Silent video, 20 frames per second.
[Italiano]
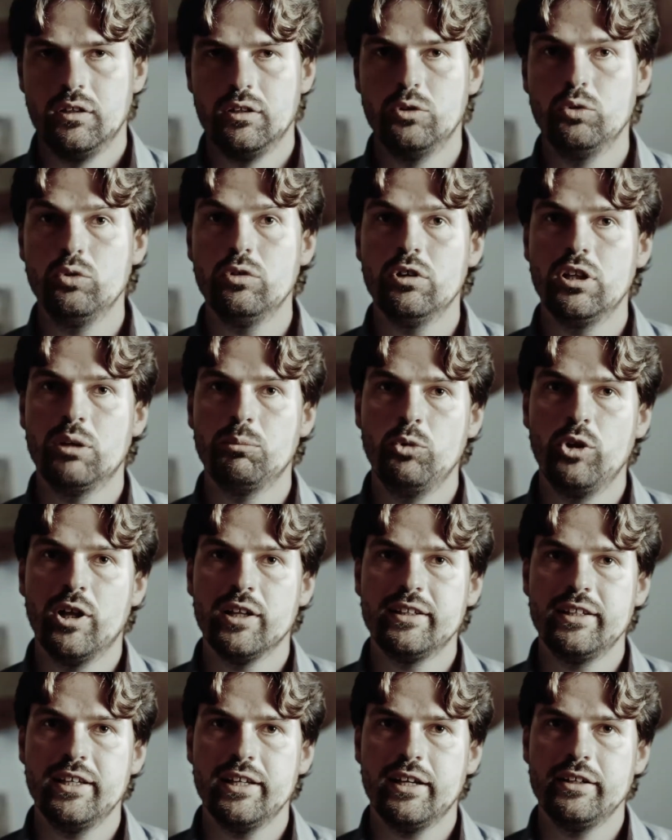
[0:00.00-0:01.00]
Lungo la
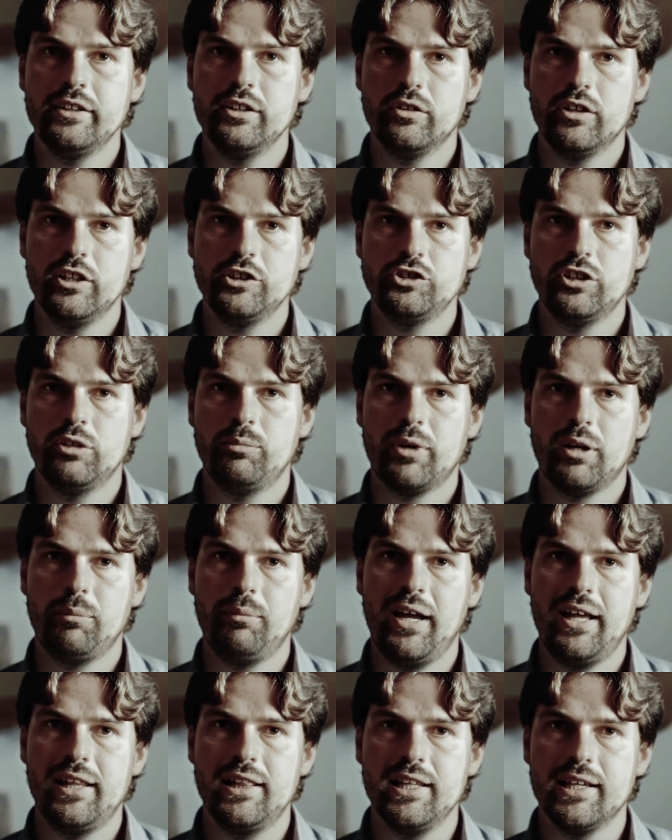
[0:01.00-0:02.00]
mulattiera di origine
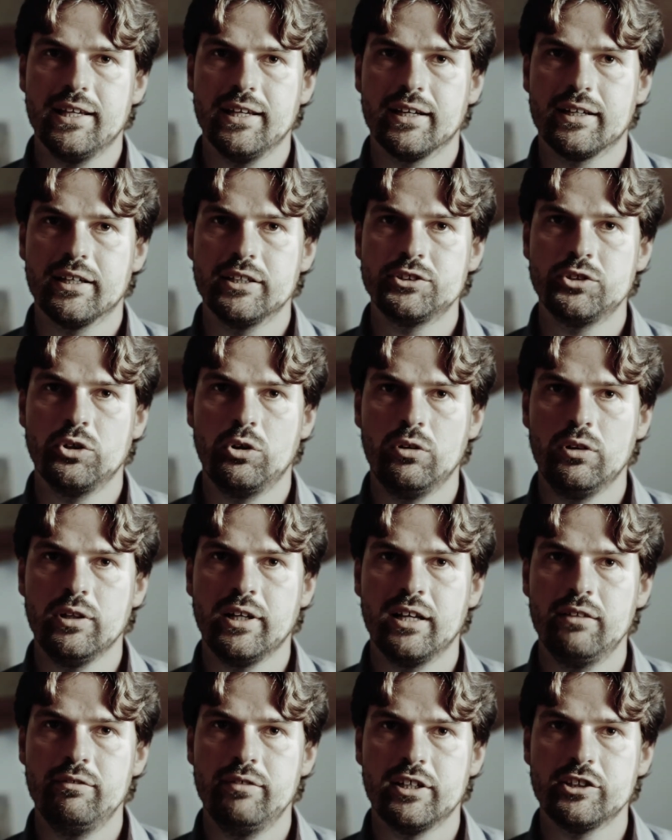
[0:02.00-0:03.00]
prebellica che
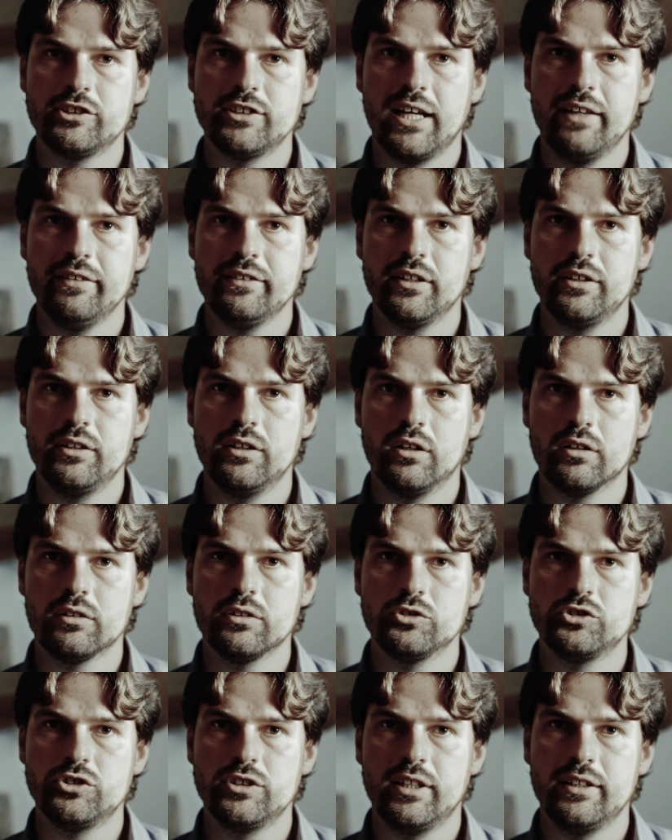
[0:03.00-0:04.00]
solca il versante
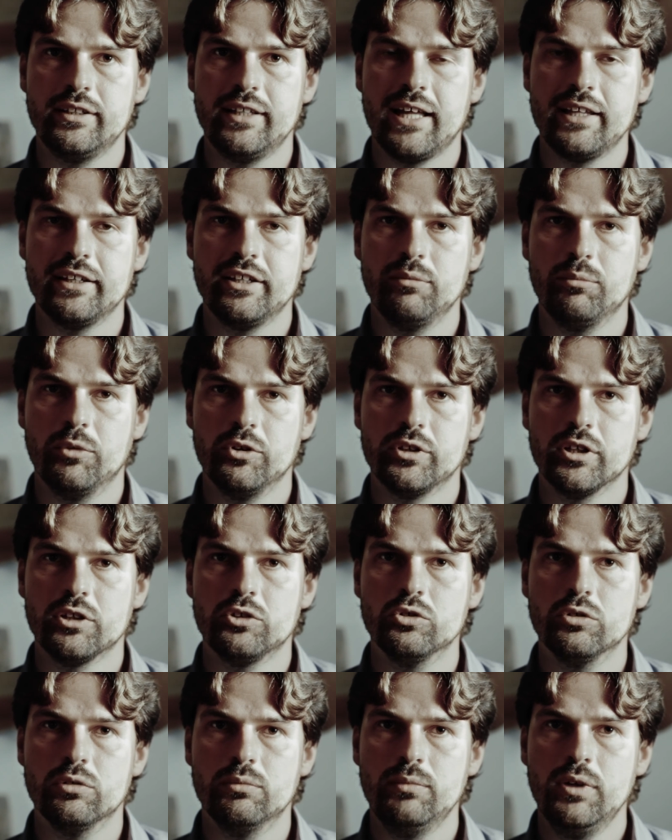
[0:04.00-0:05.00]
nord-occidentale del Monte
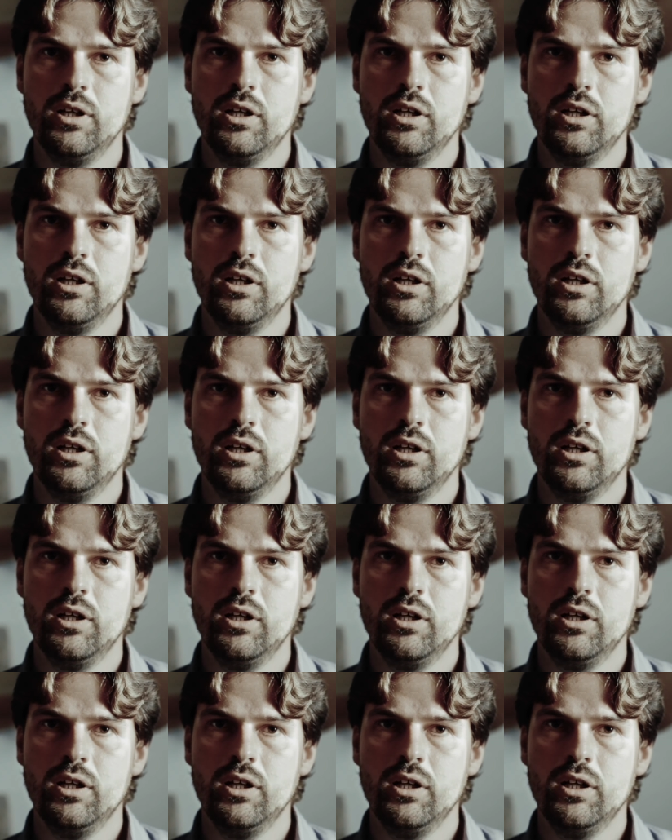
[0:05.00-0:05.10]
Cum,